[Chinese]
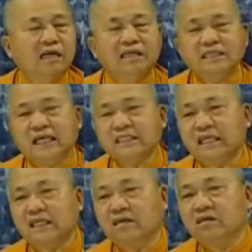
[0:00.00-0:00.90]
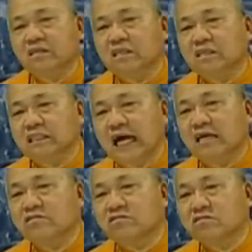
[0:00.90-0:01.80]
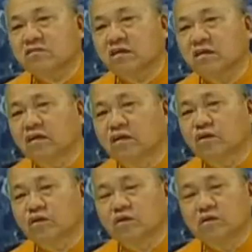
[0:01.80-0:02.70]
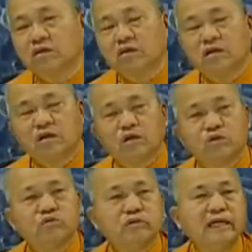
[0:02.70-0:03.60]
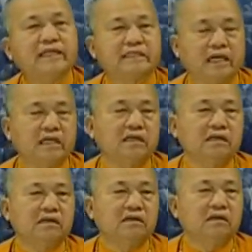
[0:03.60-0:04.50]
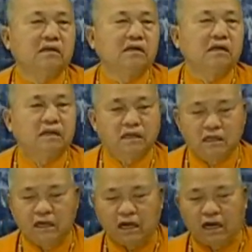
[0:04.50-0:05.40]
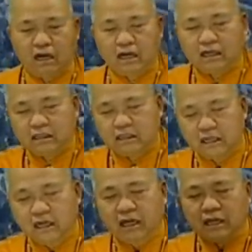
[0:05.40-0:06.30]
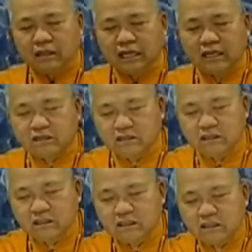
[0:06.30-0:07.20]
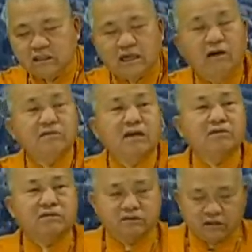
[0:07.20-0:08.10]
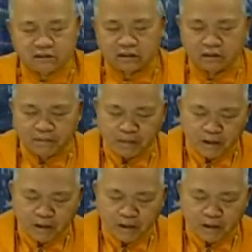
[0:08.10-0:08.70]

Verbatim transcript: 啊，临漳县有一个当时的古邺城，啊，当时曹操时候的